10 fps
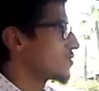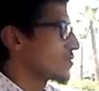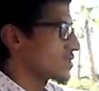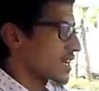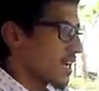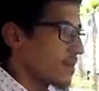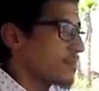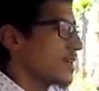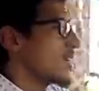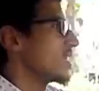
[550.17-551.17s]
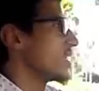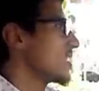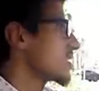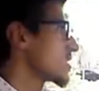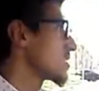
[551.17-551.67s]
دينو طرقام يعني
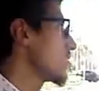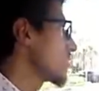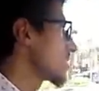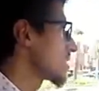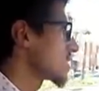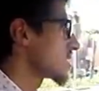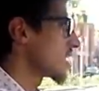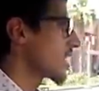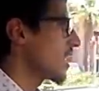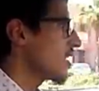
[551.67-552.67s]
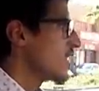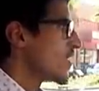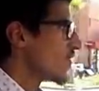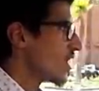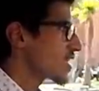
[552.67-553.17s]
الطاسيه ولات كتهلا
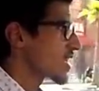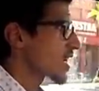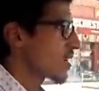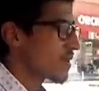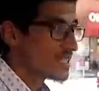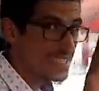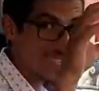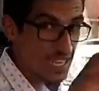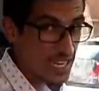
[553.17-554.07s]
في هاد لاكام هادي ديال